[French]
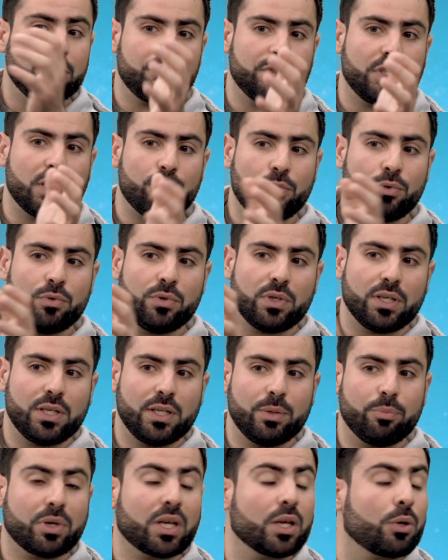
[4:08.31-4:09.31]
finalement
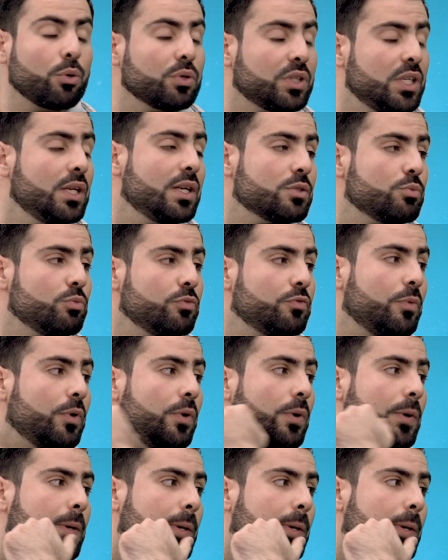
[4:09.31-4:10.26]
les prérequis à ce mouvement.